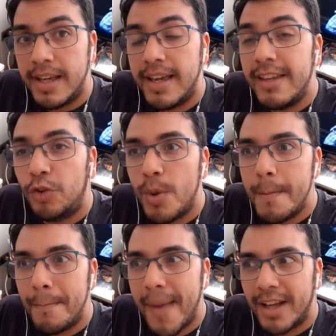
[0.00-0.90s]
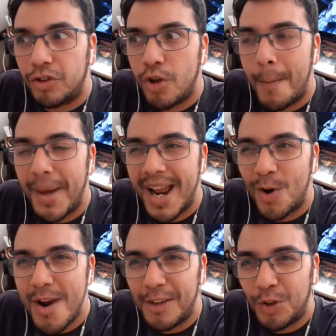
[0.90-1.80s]
y su impacto para
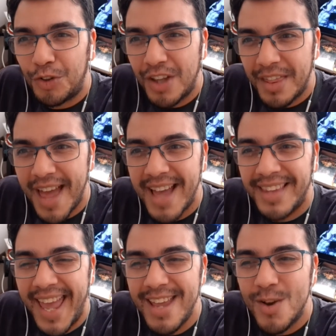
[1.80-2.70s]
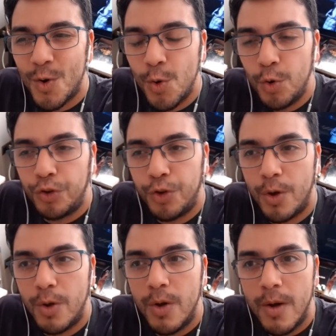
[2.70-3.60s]
con la sociedad e
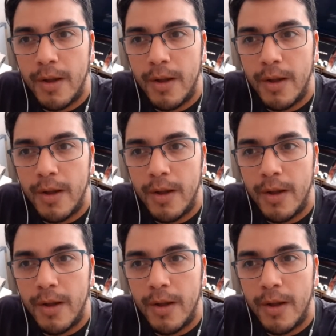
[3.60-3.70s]
incluso